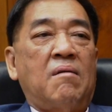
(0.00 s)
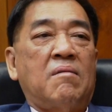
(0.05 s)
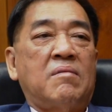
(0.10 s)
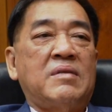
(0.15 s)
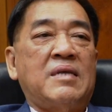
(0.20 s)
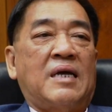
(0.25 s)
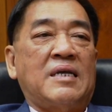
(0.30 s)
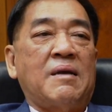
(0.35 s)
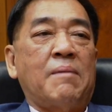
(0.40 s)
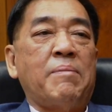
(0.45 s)

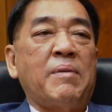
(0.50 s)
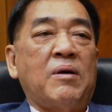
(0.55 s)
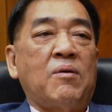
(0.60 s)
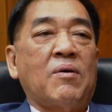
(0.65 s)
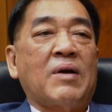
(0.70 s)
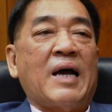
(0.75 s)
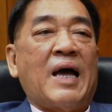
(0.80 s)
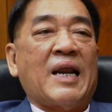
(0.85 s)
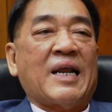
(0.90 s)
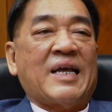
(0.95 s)
อยากจะเปิดโอ
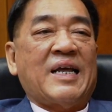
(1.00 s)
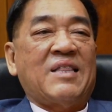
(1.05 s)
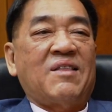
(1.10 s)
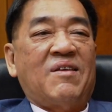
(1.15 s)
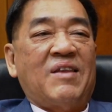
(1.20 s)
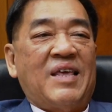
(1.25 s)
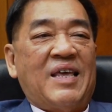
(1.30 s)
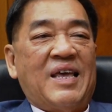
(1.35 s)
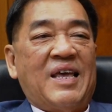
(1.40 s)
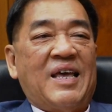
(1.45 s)
กาสกันตอ
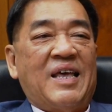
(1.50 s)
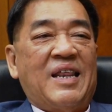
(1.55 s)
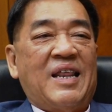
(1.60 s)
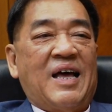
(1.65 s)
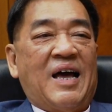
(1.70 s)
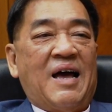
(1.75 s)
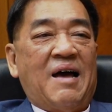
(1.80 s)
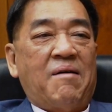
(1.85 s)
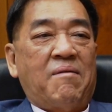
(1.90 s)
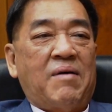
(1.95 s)
นนี้นะ
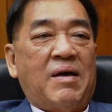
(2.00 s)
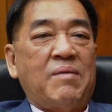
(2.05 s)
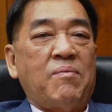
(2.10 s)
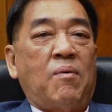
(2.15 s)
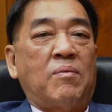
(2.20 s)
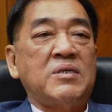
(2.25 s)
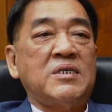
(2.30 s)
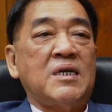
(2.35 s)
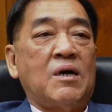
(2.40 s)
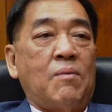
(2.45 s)
ฮะเพราะฉะนั้นผ
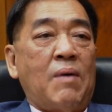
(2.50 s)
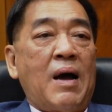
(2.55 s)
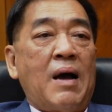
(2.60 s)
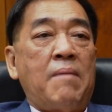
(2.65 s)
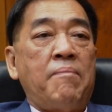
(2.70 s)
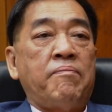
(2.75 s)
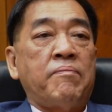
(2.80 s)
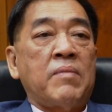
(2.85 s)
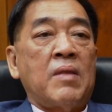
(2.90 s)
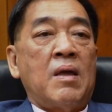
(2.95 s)
มเชื่อว่า
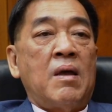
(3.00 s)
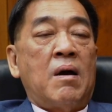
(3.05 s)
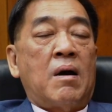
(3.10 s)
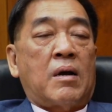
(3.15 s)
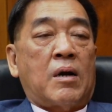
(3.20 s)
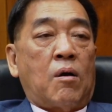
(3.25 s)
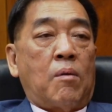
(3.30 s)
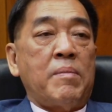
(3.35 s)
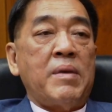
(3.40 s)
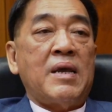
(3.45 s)

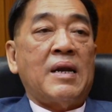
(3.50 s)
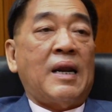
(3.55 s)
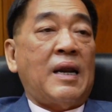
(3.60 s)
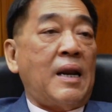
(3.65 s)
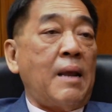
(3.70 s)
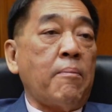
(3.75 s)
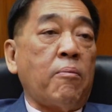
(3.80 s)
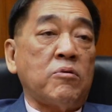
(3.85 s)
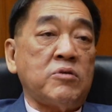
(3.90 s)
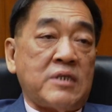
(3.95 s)
เรามีหลา
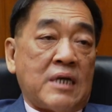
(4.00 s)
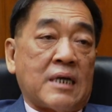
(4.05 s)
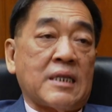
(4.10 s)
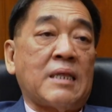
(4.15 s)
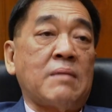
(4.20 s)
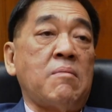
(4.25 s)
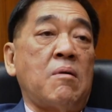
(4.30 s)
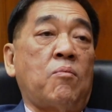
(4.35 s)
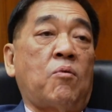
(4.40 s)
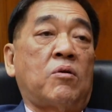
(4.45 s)
ยๆโปรเจกต์
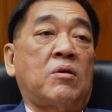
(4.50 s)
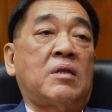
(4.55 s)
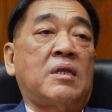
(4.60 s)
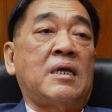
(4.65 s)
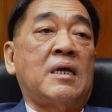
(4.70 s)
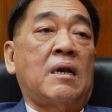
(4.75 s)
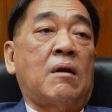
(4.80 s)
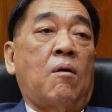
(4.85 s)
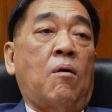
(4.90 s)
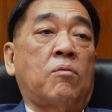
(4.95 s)
เต็มไปหมด
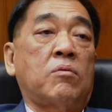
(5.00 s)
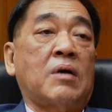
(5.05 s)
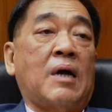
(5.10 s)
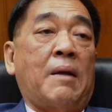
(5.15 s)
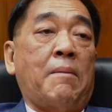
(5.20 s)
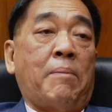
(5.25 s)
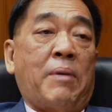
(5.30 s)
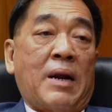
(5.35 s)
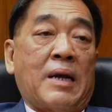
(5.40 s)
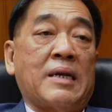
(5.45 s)
ที่เราต้อง
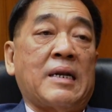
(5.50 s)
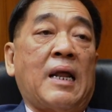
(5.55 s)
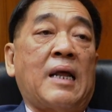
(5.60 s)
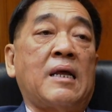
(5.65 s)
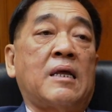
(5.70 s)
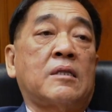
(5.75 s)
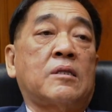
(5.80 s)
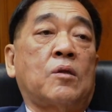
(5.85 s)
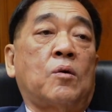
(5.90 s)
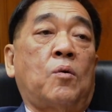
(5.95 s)
การผลักดันให้
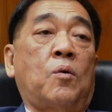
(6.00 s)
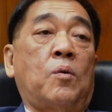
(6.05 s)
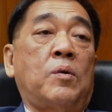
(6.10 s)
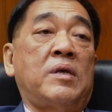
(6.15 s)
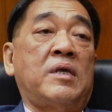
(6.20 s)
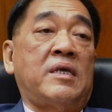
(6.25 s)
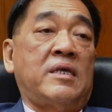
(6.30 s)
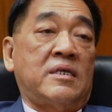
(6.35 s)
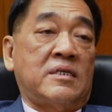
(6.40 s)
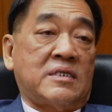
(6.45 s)
โต
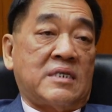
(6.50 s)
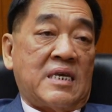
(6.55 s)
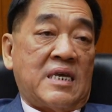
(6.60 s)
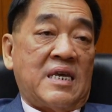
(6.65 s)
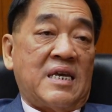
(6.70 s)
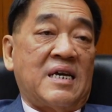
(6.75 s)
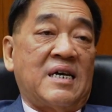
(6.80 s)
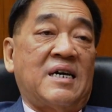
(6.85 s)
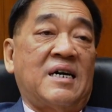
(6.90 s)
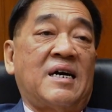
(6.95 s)
EEC
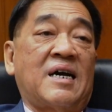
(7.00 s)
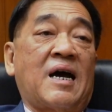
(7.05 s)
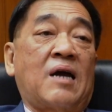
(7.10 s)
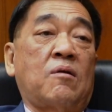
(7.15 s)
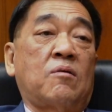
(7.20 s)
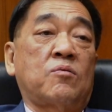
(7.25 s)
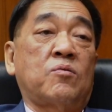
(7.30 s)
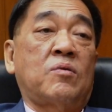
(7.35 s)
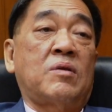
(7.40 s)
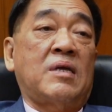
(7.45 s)
เอ่ยการ
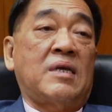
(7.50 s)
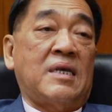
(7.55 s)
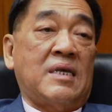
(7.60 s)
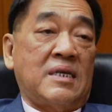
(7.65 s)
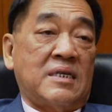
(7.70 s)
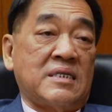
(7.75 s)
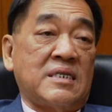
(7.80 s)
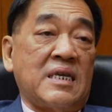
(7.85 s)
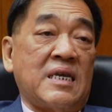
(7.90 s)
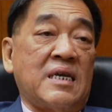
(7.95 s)
ลงทุนใน
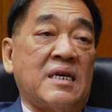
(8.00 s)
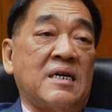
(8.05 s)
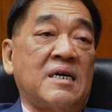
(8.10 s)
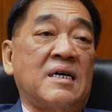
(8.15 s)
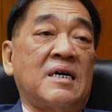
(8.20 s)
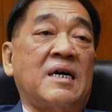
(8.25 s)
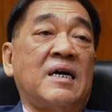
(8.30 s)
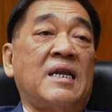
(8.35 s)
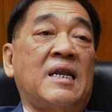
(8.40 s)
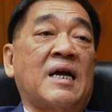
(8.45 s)
EEC
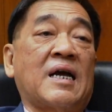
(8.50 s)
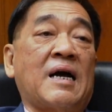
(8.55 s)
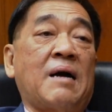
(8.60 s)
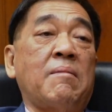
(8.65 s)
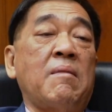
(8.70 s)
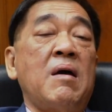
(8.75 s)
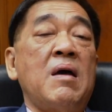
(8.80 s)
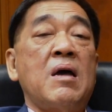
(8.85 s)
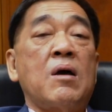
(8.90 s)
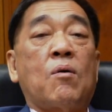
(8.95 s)
เอ่ยนะครับ
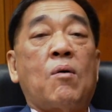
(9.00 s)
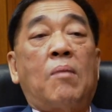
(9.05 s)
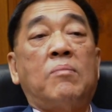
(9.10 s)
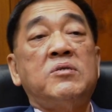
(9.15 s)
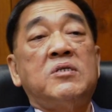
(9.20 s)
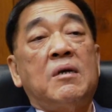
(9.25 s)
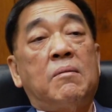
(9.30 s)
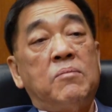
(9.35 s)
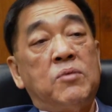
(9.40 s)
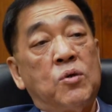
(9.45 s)
ความ
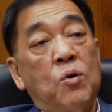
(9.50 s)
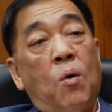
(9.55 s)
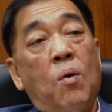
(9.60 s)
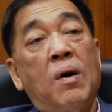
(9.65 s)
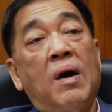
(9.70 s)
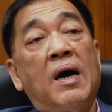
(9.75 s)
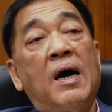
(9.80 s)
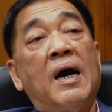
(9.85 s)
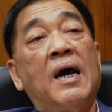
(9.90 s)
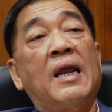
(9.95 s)
เชื่อมโยง
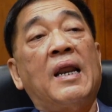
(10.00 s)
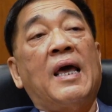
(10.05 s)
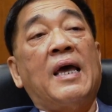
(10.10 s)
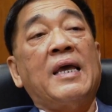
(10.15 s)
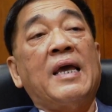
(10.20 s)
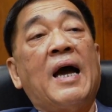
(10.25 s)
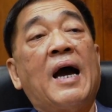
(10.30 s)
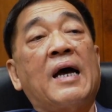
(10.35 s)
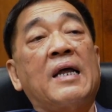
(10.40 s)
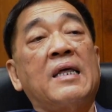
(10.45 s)
เอ่ยหลาย
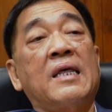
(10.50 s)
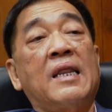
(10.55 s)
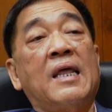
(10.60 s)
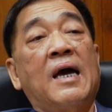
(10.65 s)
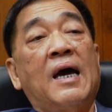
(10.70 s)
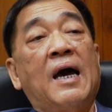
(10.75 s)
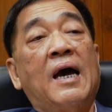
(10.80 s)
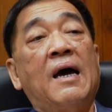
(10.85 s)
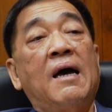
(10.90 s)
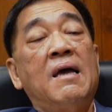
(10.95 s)
อย่างเนี่ย
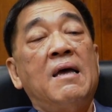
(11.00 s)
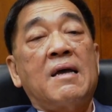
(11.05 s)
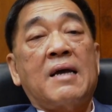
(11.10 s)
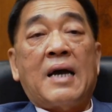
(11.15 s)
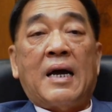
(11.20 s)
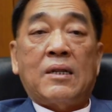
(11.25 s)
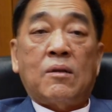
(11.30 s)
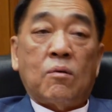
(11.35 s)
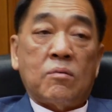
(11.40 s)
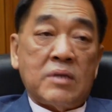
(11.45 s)
นะฮะ
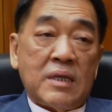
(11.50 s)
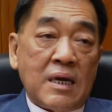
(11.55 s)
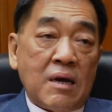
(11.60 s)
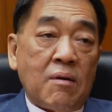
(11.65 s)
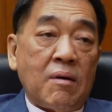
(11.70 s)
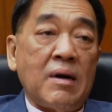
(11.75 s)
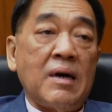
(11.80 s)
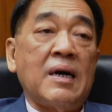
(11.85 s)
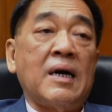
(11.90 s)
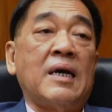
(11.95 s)
การท่องเที่ยว
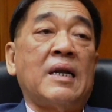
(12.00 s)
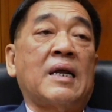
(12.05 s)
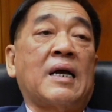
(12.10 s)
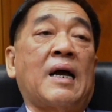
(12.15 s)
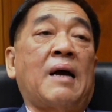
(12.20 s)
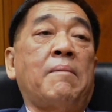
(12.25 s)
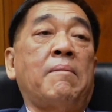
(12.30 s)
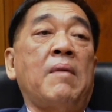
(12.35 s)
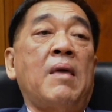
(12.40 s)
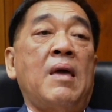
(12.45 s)
เอ่ยนะค
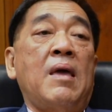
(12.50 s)
รับ